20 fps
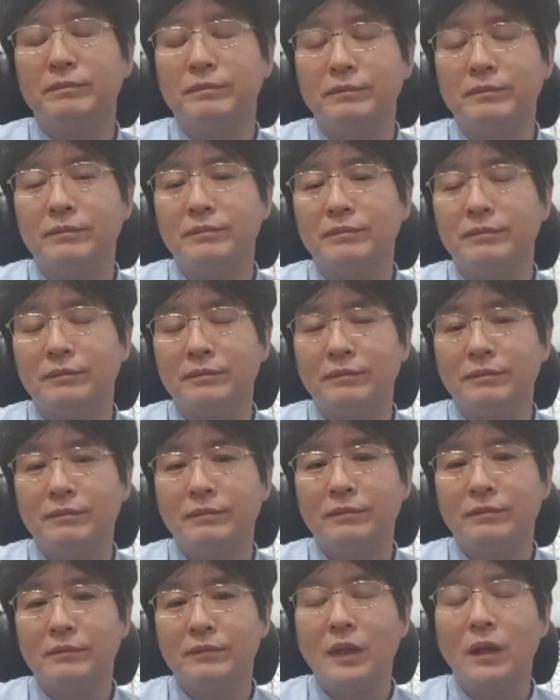음,
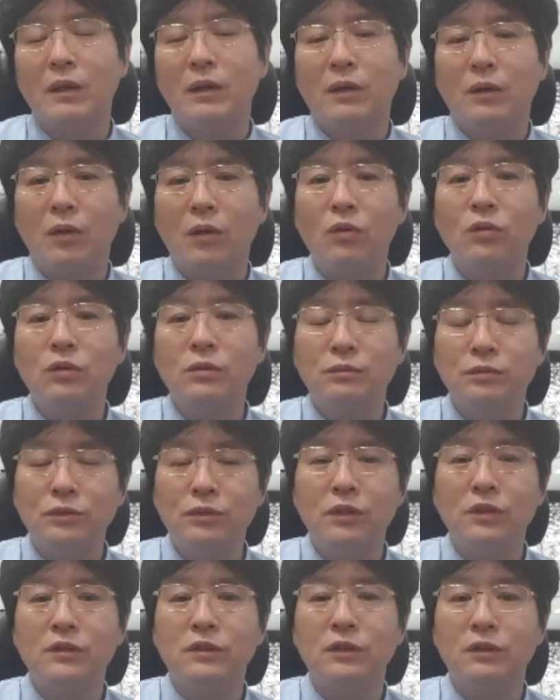거골
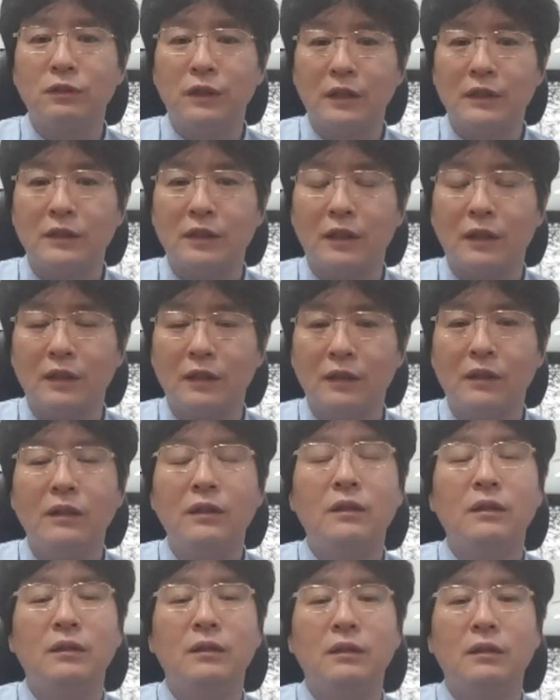무혈성괴사
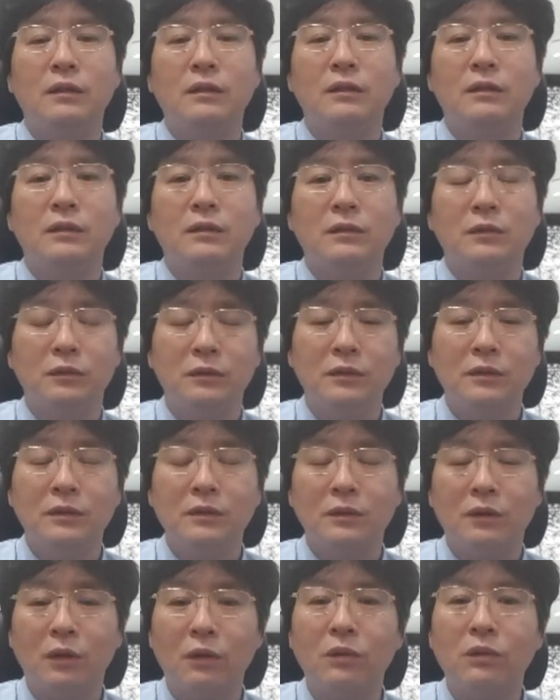
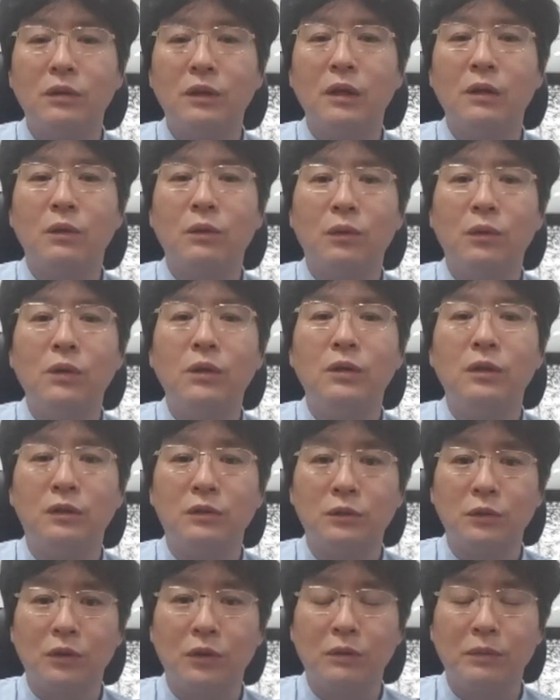또는 거골의
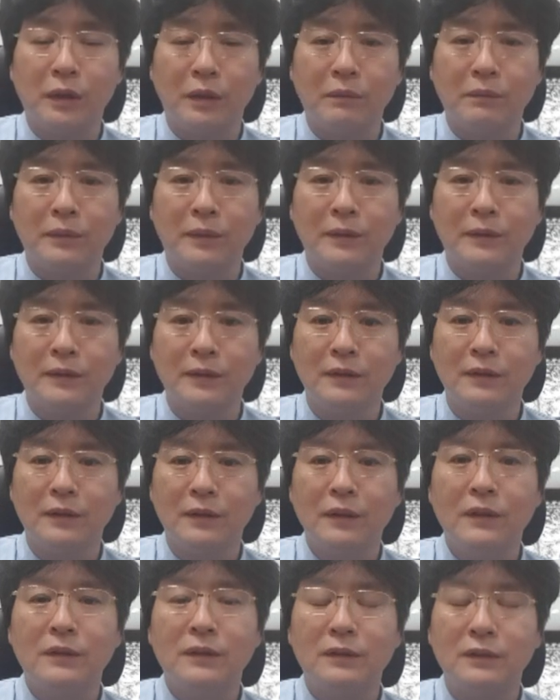골연골병변은
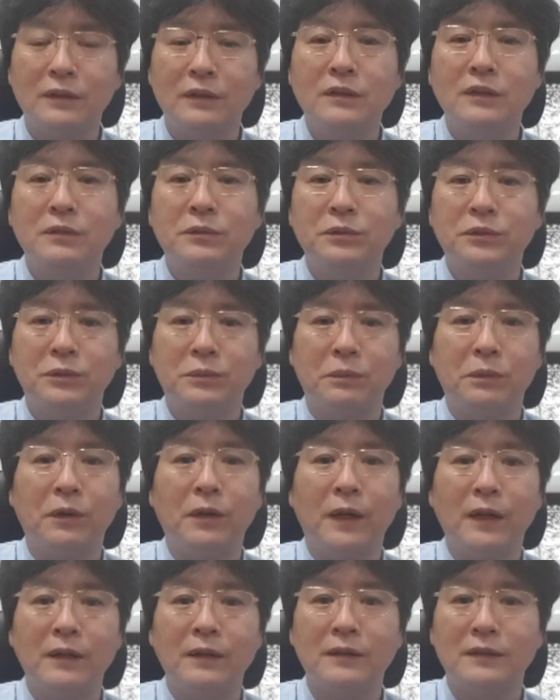응급으로
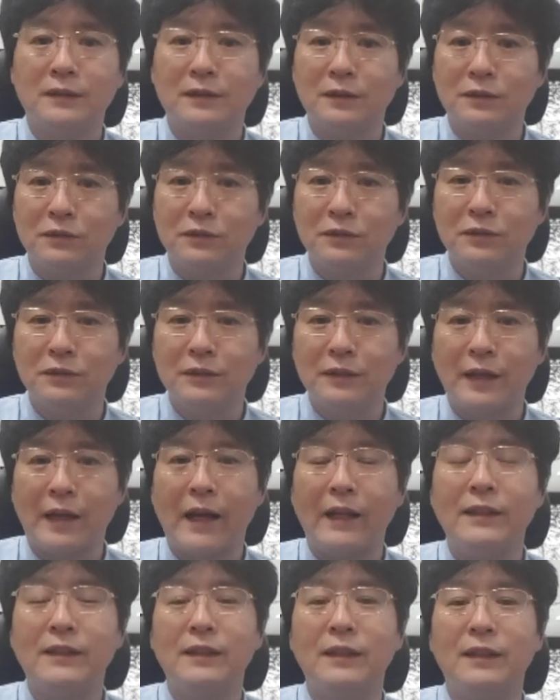뭘 하는 그런 수술이
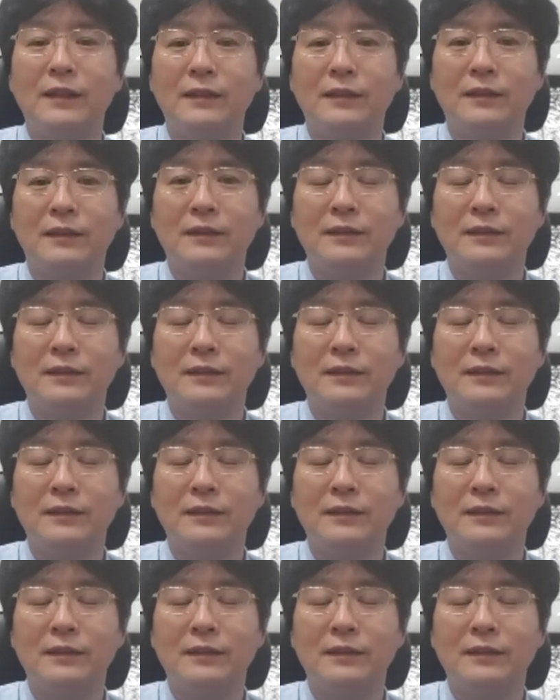아니에요.